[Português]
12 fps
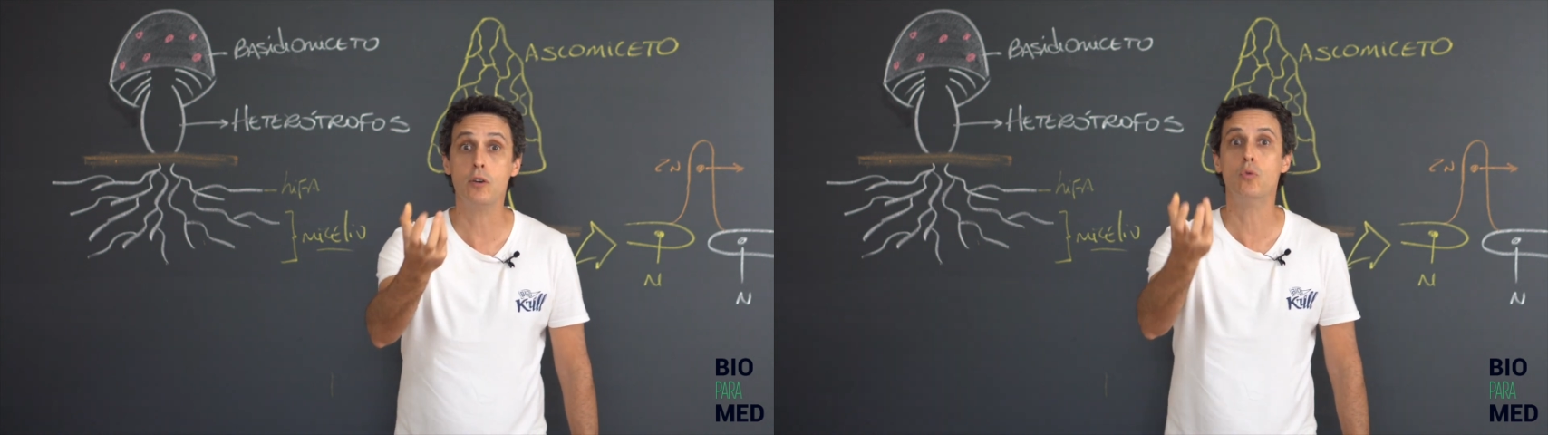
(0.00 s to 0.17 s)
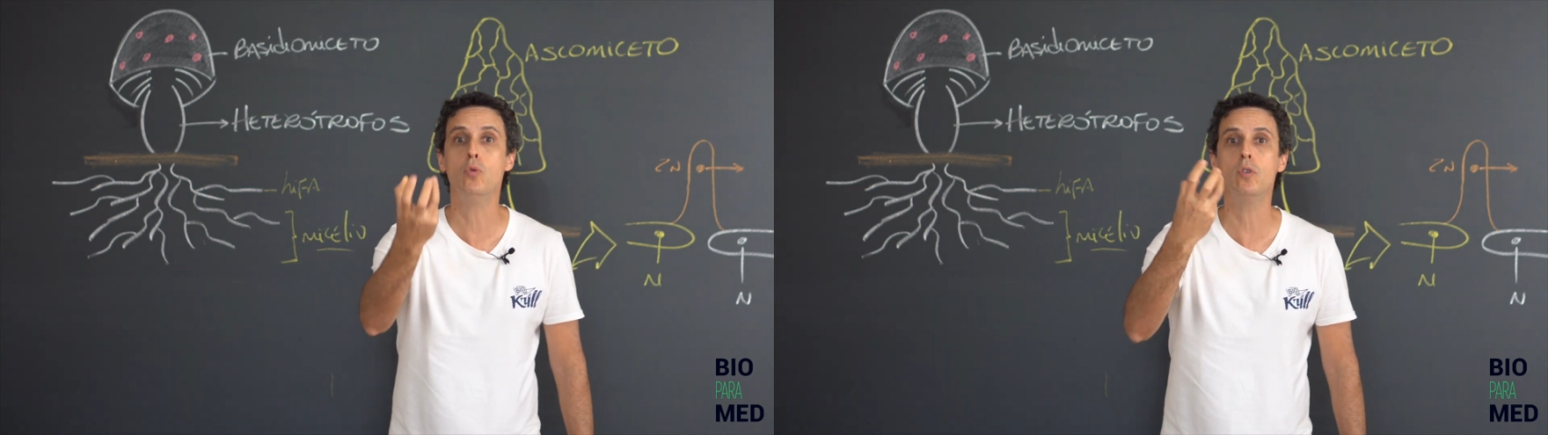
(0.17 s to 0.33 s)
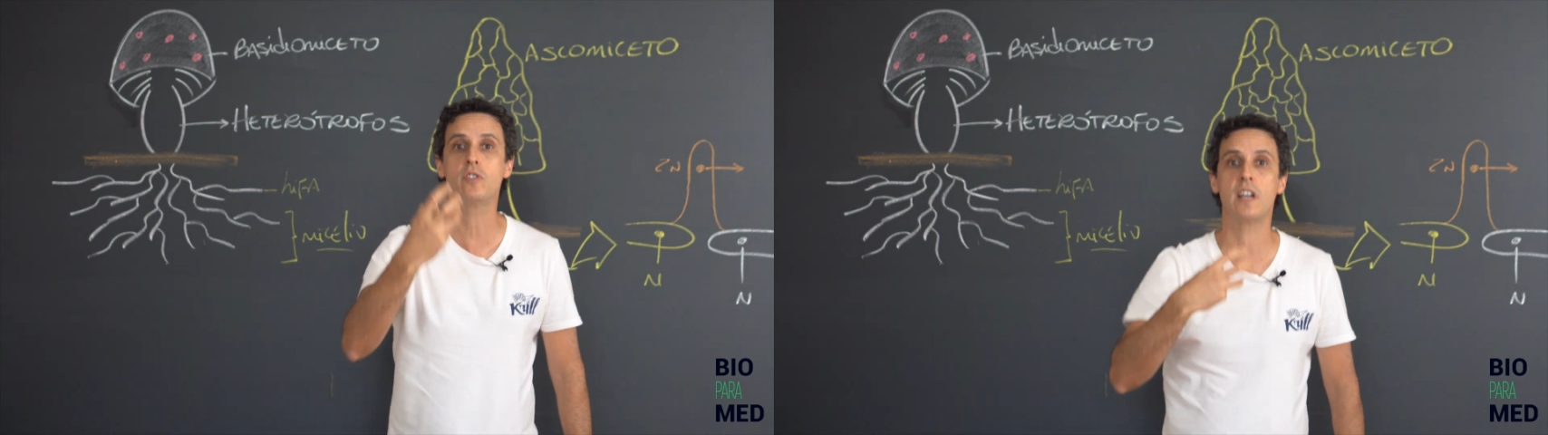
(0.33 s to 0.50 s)
que
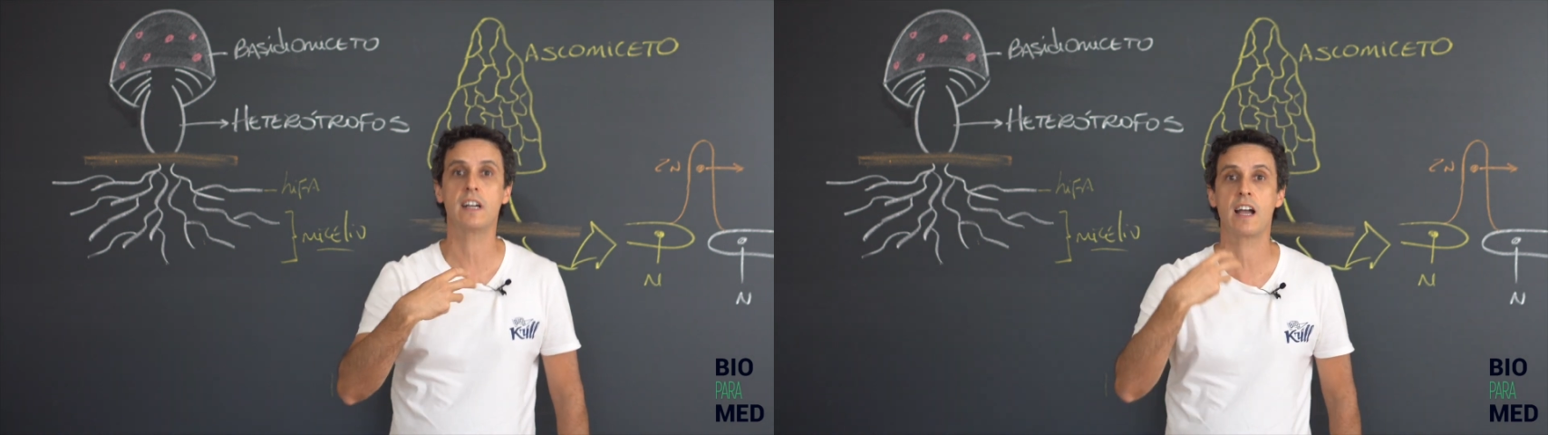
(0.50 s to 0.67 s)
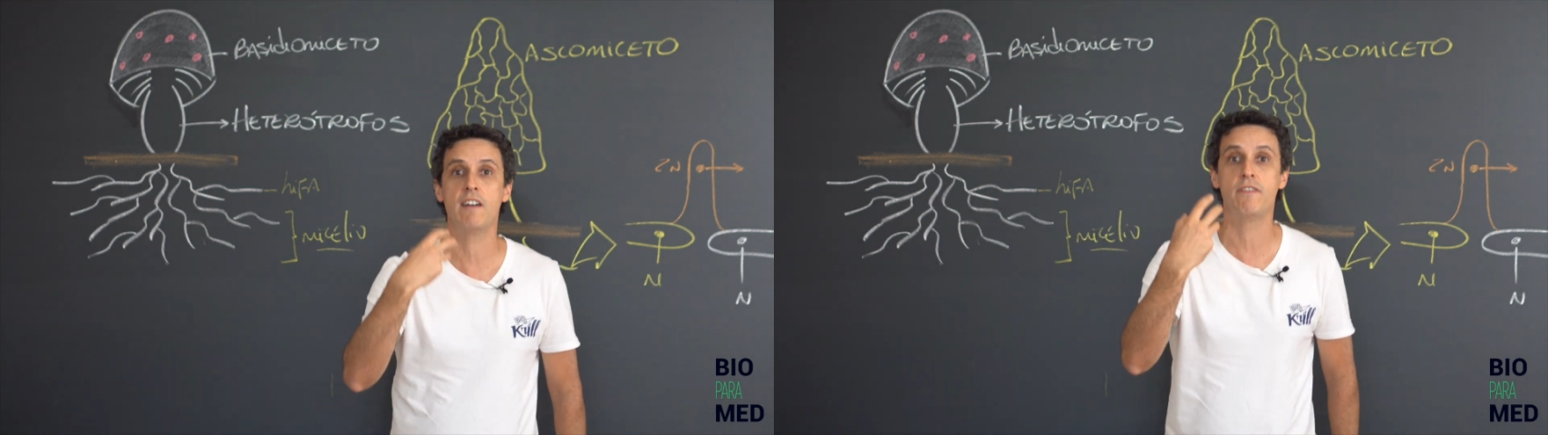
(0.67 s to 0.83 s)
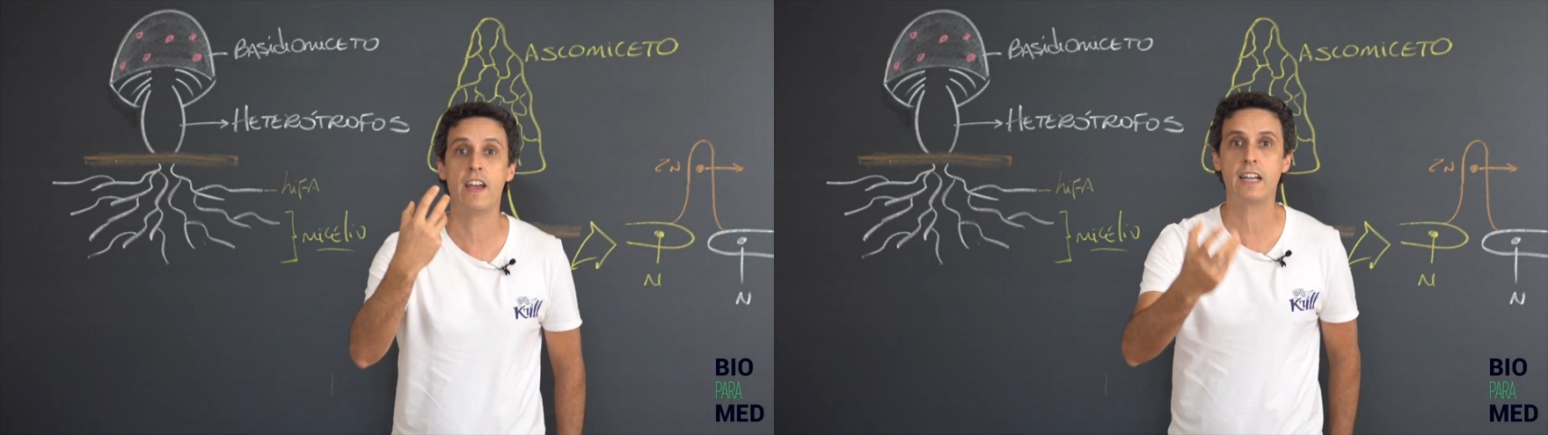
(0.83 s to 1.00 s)
usa a
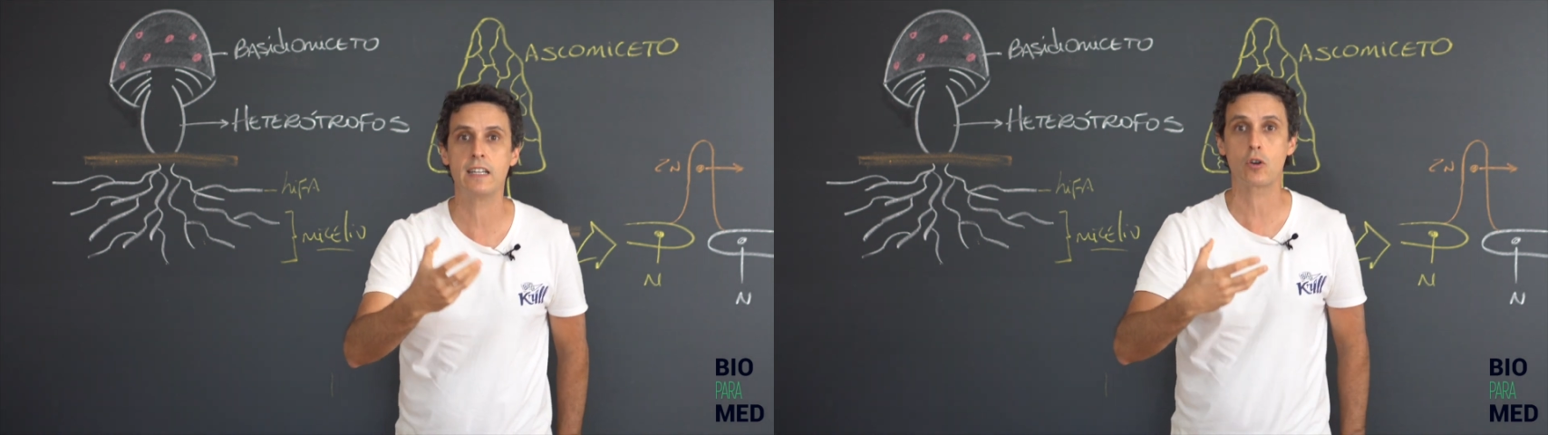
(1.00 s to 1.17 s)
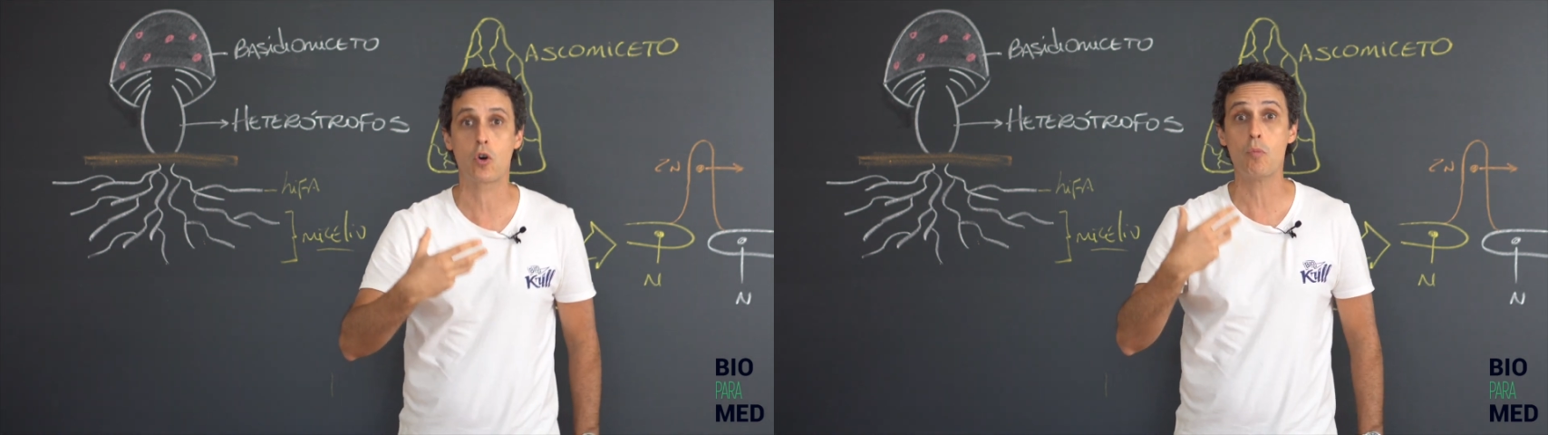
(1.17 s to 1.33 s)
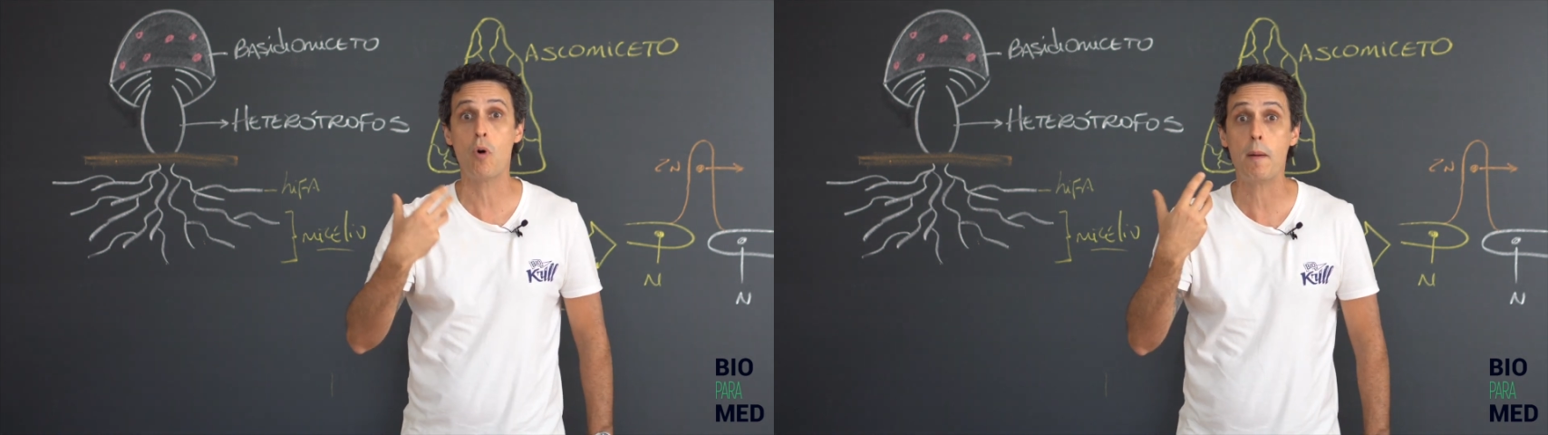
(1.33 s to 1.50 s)
caverna
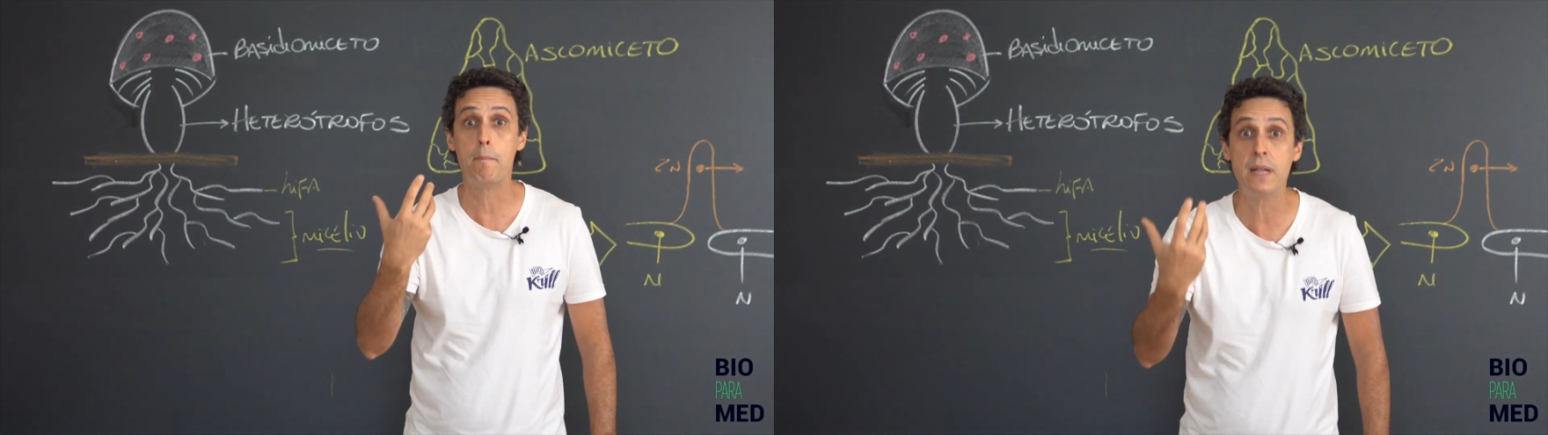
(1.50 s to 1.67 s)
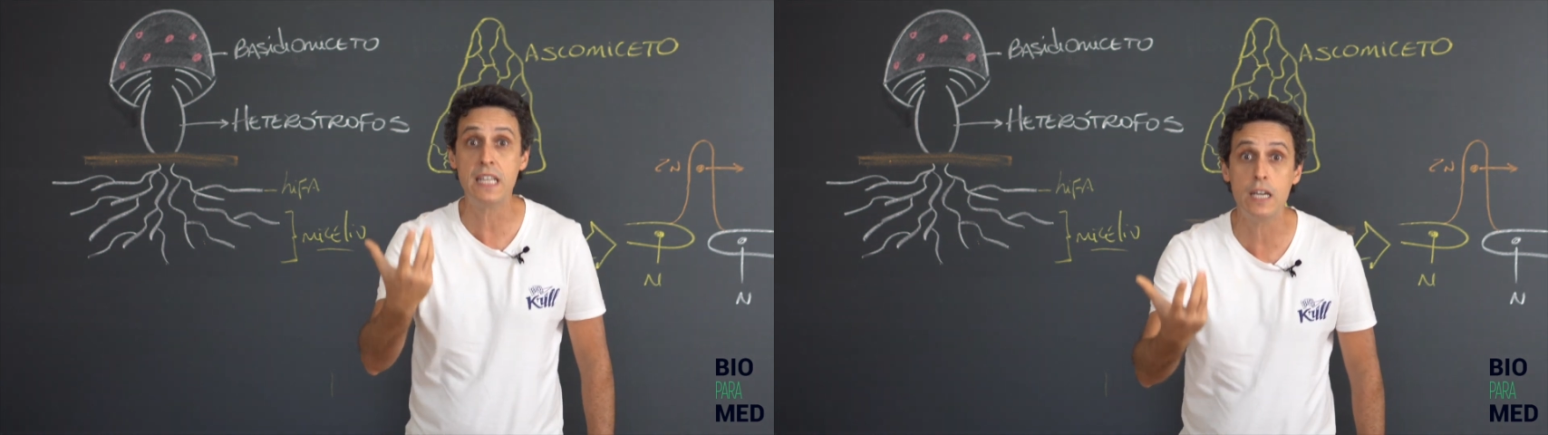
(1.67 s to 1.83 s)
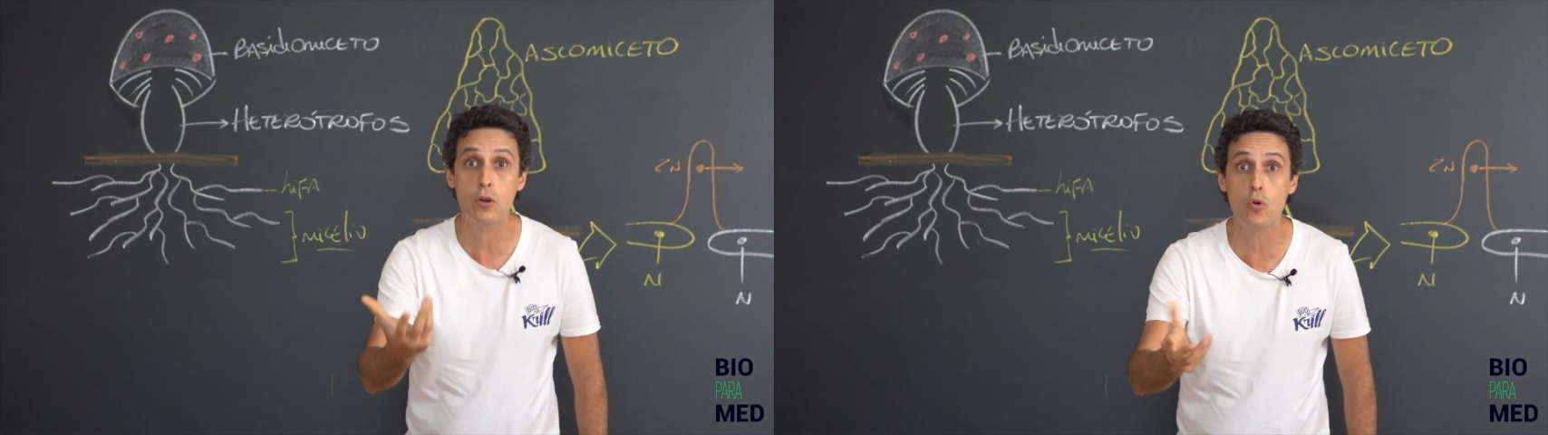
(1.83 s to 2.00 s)
como
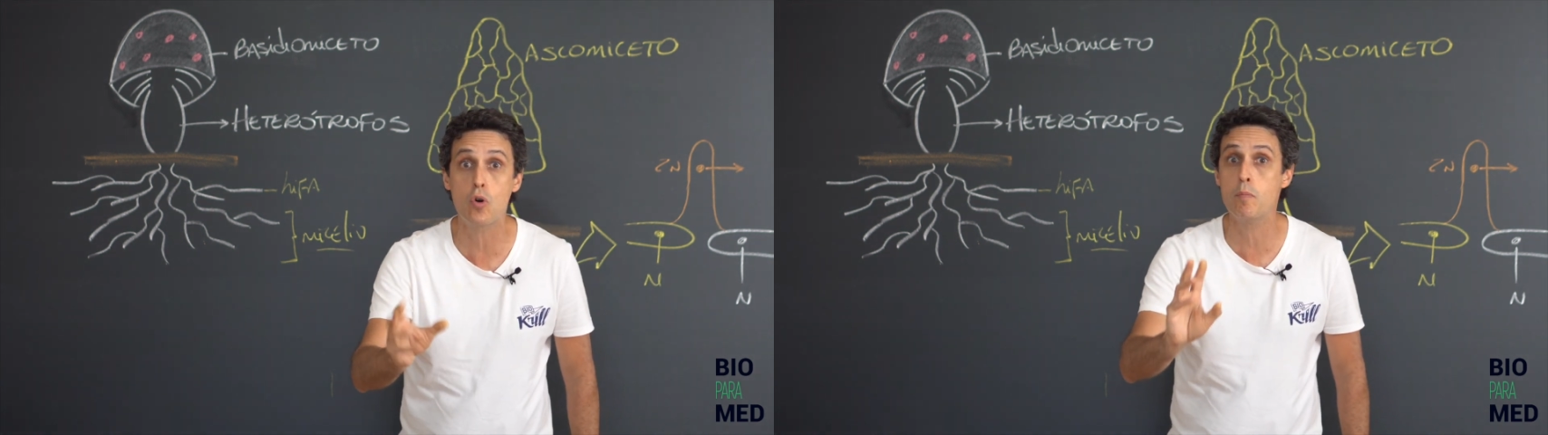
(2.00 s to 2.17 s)
abrigo,